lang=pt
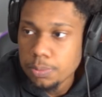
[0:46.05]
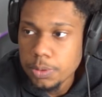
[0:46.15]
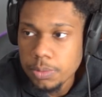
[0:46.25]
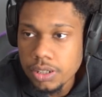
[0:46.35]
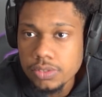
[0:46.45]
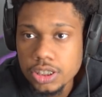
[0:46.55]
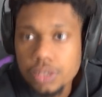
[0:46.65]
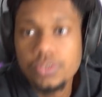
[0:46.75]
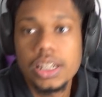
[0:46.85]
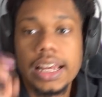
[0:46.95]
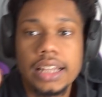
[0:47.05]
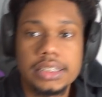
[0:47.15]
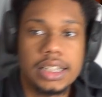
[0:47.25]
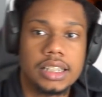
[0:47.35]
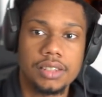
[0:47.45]
o primeiro vídeo que eu vou
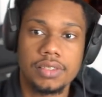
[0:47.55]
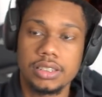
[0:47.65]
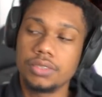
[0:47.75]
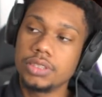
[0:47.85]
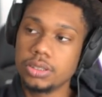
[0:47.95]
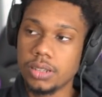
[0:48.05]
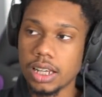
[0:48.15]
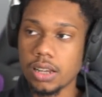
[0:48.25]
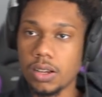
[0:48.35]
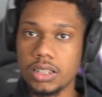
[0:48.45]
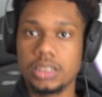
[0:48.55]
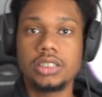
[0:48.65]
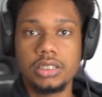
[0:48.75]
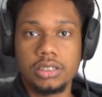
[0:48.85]
reagir aqui vai ser o vídeo do canal Acredite